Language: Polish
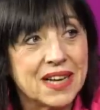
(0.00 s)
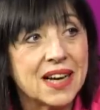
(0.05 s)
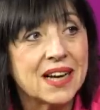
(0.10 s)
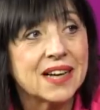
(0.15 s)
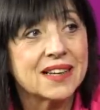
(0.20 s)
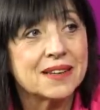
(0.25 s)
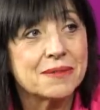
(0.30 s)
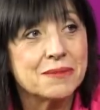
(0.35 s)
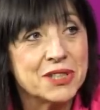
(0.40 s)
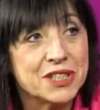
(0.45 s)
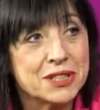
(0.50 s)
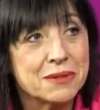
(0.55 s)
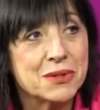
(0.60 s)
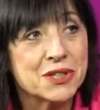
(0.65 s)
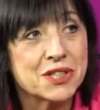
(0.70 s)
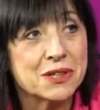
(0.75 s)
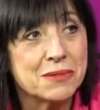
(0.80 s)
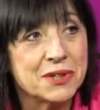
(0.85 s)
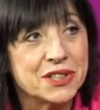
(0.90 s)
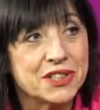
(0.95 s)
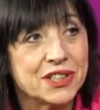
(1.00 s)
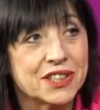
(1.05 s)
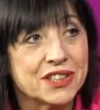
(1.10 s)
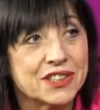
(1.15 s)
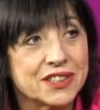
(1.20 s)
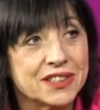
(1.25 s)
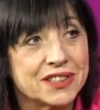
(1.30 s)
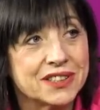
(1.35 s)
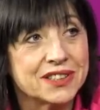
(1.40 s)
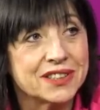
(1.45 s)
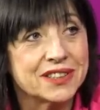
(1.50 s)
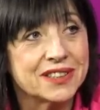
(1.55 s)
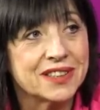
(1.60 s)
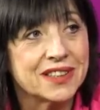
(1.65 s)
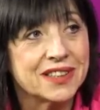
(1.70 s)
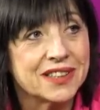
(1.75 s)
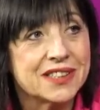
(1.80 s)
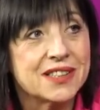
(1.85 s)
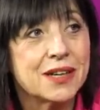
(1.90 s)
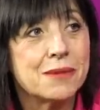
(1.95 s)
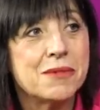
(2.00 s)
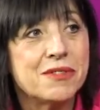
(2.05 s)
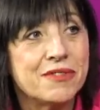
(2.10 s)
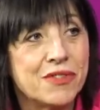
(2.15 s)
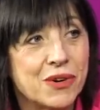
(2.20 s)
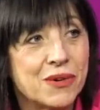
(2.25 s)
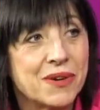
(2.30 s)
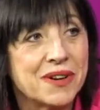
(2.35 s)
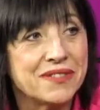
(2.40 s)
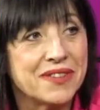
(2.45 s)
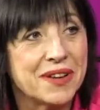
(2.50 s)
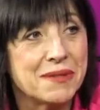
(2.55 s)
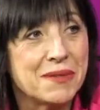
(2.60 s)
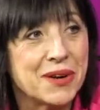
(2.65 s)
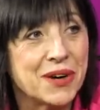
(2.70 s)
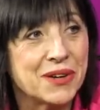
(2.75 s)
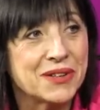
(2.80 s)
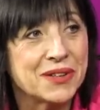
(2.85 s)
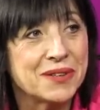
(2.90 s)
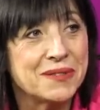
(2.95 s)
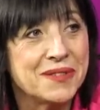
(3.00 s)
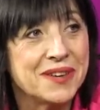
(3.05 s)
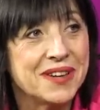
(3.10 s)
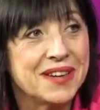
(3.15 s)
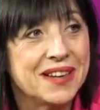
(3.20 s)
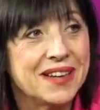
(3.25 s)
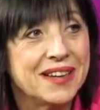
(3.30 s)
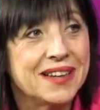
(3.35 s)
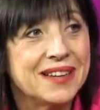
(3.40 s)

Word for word: Jak my się możemy cieszyć? Co my w ogóle wiemy o tym?